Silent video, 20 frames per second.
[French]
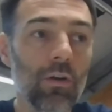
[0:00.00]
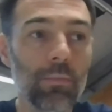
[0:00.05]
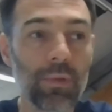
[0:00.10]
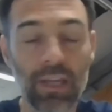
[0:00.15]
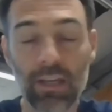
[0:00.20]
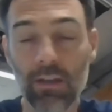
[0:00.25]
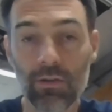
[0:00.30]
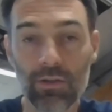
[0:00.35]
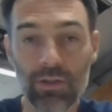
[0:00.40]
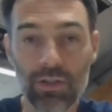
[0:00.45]

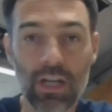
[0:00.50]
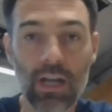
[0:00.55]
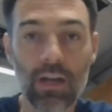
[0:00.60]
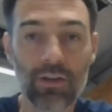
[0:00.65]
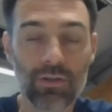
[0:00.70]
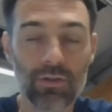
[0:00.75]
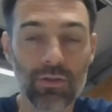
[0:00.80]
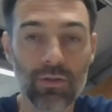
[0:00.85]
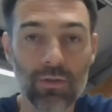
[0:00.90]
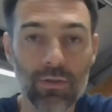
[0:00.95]
pris en
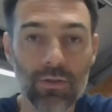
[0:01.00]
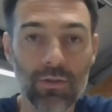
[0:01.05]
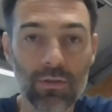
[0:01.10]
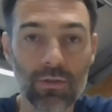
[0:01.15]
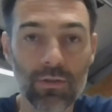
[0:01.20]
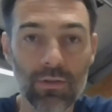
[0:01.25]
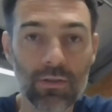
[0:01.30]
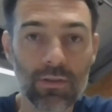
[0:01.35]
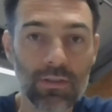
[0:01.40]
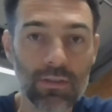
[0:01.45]
charge
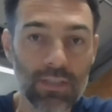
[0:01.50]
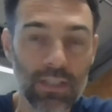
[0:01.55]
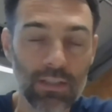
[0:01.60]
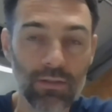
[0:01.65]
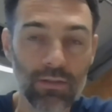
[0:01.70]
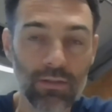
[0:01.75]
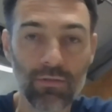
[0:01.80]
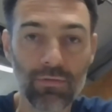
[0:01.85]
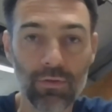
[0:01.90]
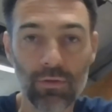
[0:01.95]
euh,
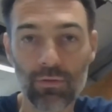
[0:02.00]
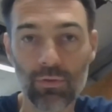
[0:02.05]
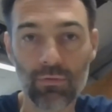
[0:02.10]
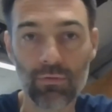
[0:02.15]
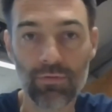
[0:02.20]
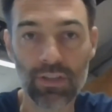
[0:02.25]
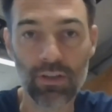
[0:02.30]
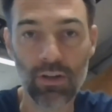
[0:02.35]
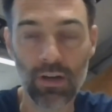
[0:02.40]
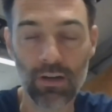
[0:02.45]
cet enfant
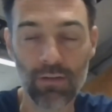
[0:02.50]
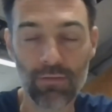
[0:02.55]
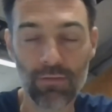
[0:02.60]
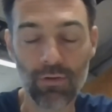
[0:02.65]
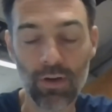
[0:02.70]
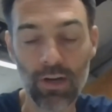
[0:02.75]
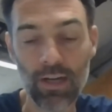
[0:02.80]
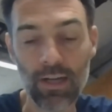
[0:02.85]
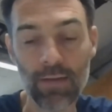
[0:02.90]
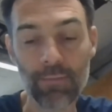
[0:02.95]
trouvé dans la
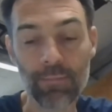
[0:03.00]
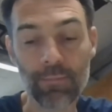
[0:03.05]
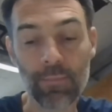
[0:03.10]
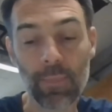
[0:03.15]
forêt.